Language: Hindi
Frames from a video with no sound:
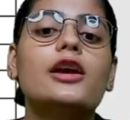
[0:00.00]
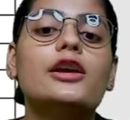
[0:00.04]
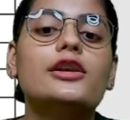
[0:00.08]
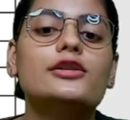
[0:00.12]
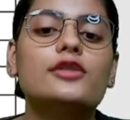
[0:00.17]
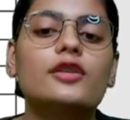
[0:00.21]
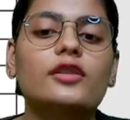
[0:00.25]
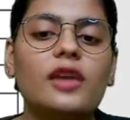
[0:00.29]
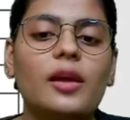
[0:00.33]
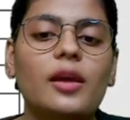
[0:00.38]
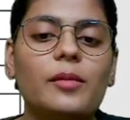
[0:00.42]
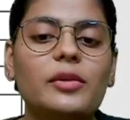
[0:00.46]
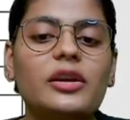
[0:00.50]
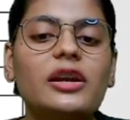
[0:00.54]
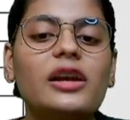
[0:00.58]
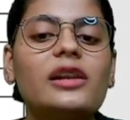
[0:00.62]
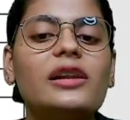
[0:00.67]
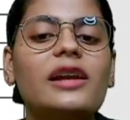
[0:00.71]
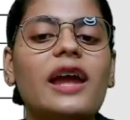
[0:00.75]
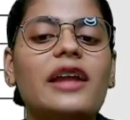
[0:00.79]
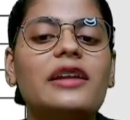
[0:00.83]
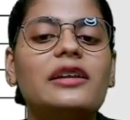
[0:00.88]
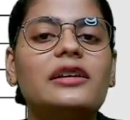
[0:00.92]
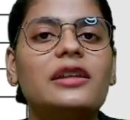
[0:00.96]
सो केमिकल
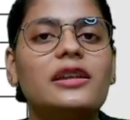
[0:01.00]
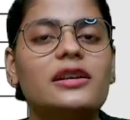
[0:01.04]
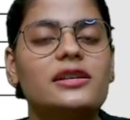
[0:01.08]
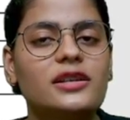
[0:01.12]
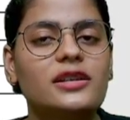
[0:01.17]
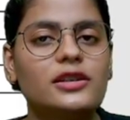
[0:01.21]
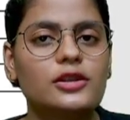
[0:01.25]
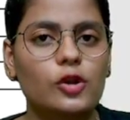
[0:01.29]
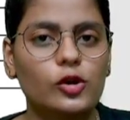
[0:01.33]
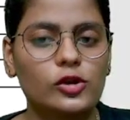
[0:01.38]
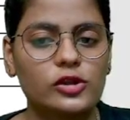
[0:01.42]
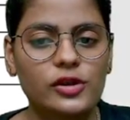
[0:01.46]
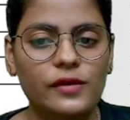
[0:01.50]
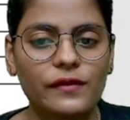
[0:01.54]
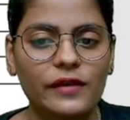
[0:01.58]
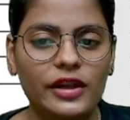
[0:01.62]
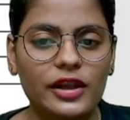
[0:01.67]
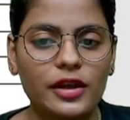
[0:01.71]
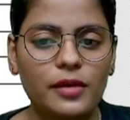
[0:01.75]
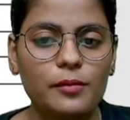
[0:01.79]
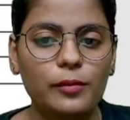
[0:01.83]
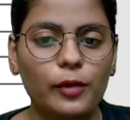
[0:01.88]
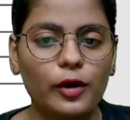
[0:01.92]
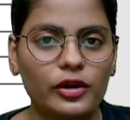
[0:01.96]
काइनेटिक्स इज ऑल्सो वेरी
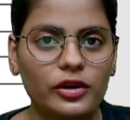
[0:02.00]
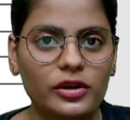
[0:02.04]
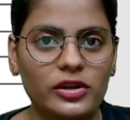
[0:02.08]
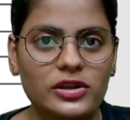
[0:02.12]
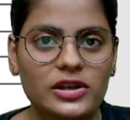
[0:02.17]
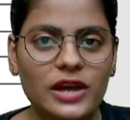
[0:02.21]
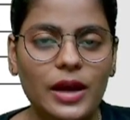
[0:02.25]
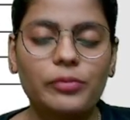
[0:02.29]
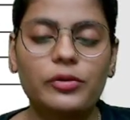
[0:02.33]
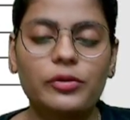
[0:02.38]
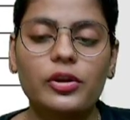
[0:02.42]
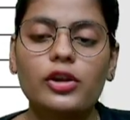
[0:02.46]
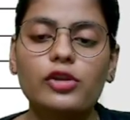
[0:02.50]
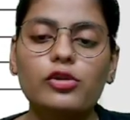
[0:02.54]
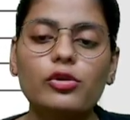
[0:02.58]
इंपॉर्टेंट चैप्टर